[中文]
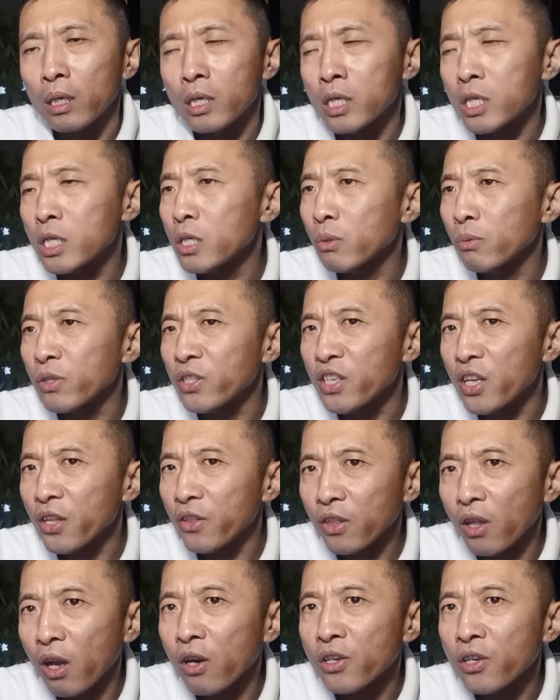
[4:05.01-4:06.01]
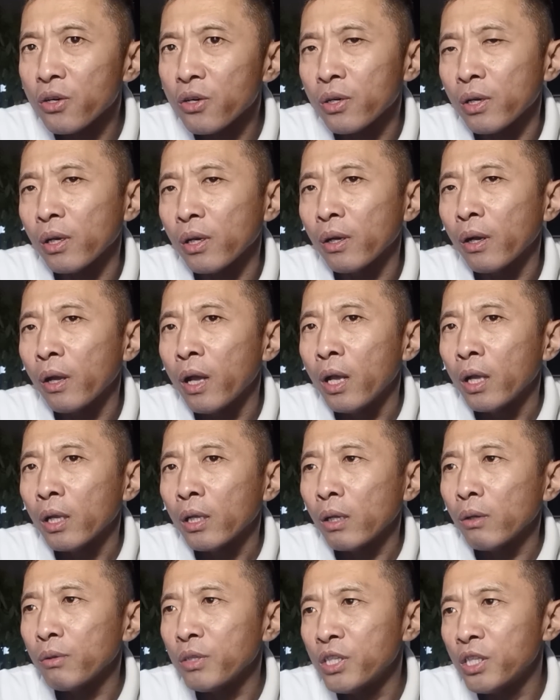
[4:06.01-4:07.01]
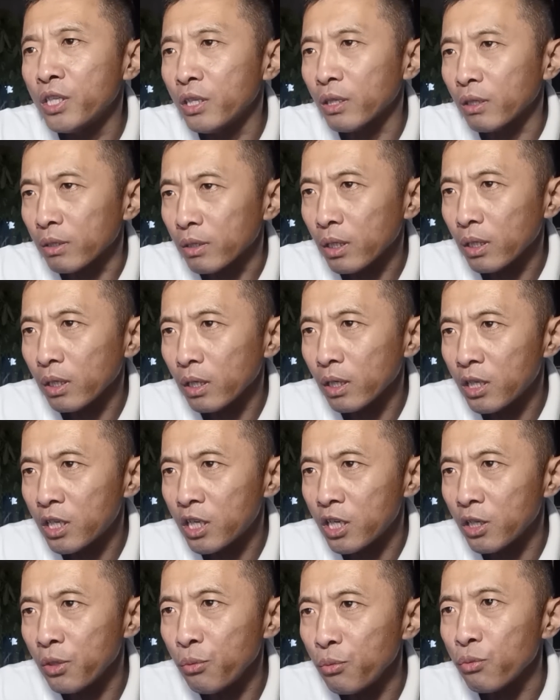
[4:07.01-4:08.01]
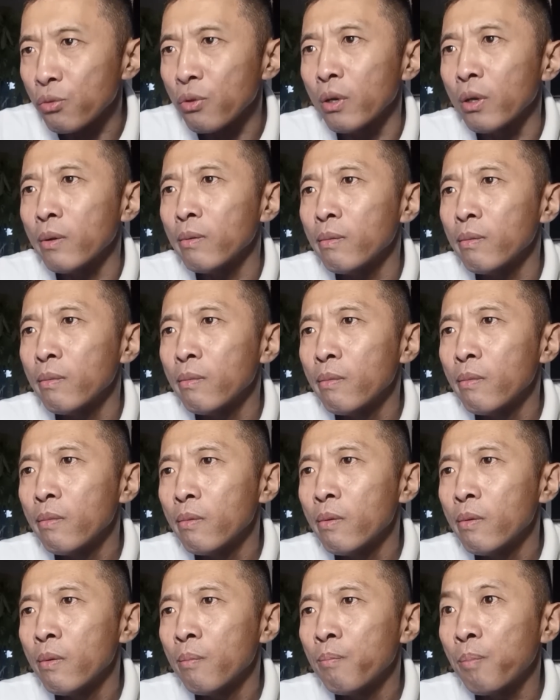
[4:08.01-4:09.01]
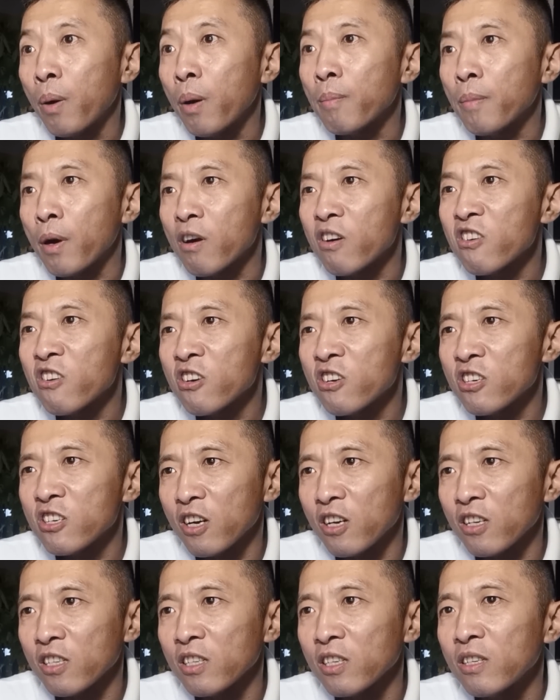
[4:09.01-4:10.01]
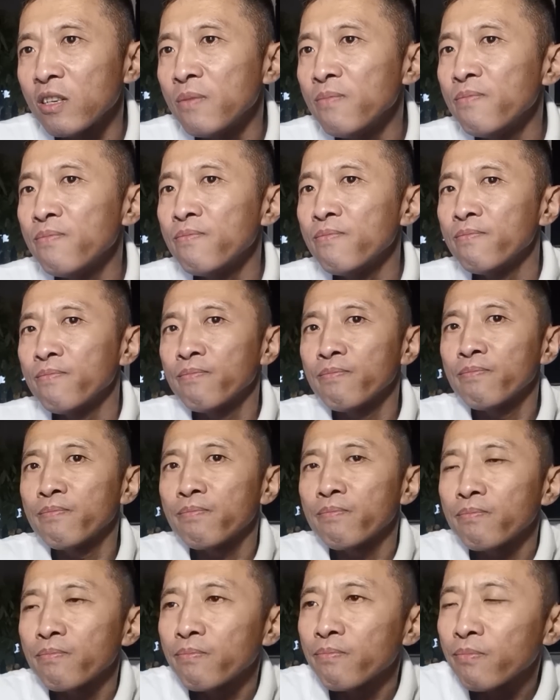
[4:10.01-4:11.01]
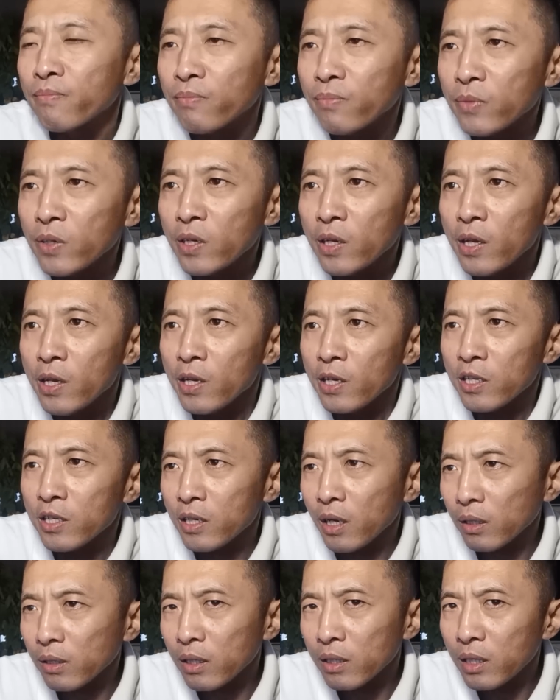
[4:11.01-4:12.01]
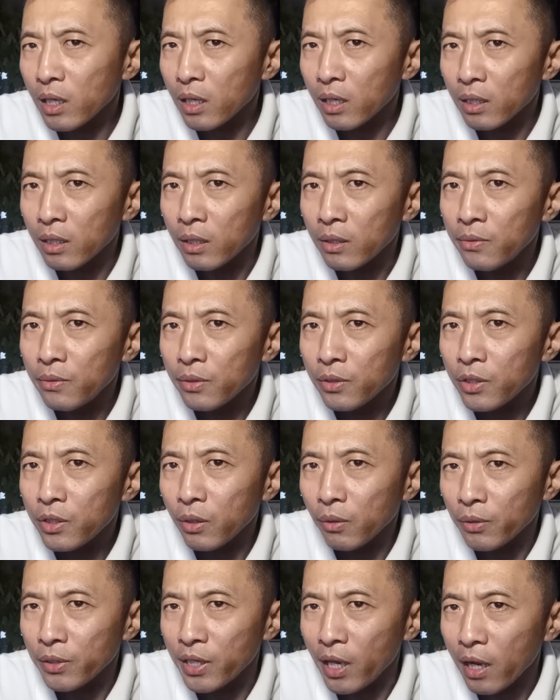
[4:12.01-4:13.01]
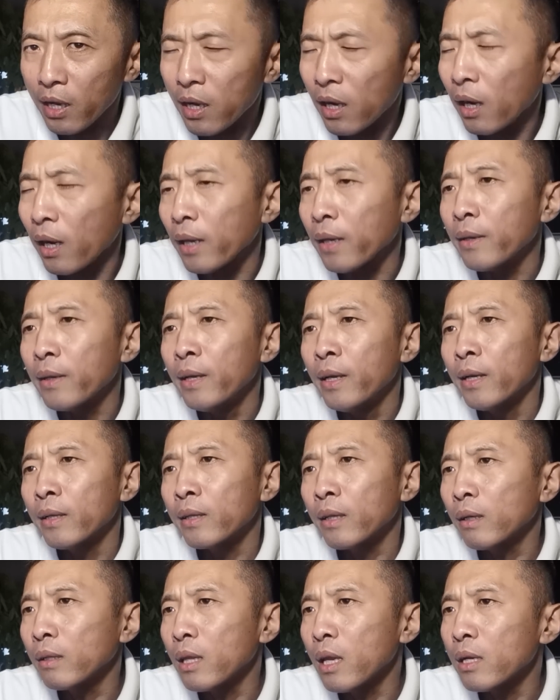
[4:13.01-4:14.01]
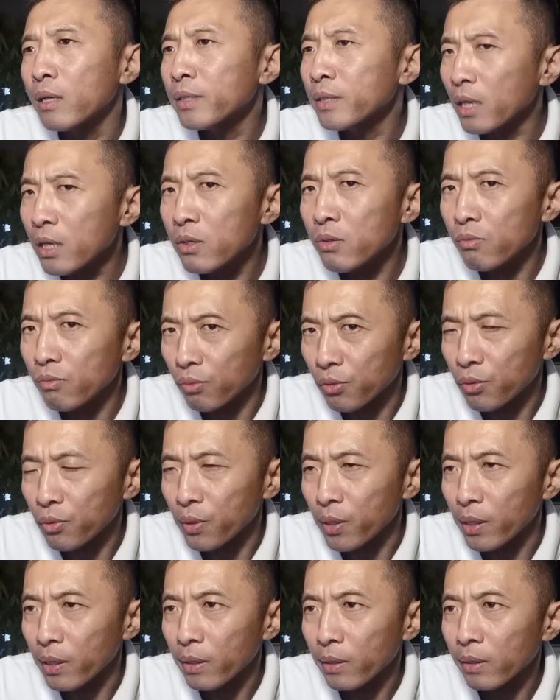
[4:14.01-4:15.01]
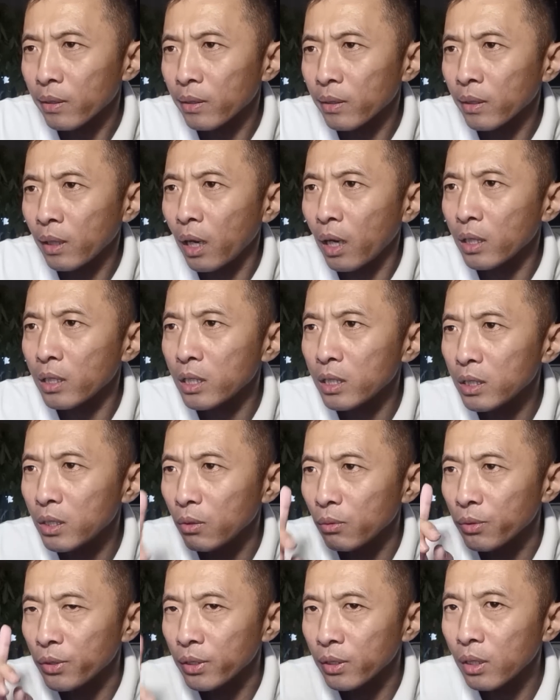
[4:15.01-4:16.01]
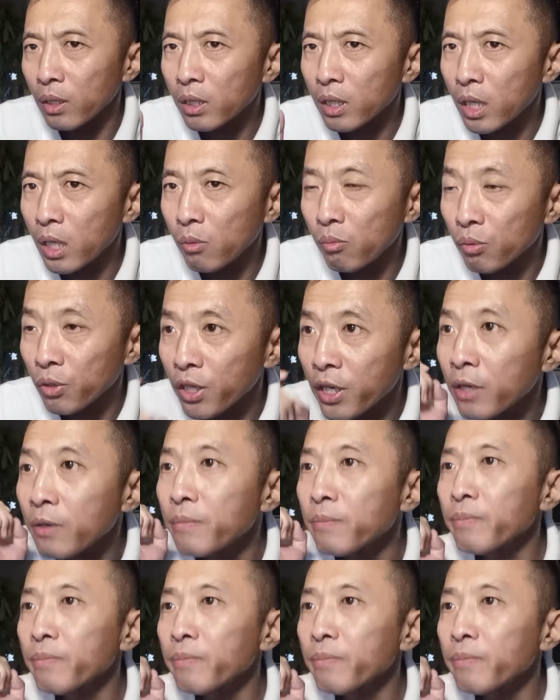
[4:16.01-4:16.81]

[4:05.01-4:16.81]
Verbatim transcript: 是有一件大事的，他要请这个侄女婿帮忙杀一个人。杀的这个人叫严凯，当年三十五岁，他是有一个歌舞厅。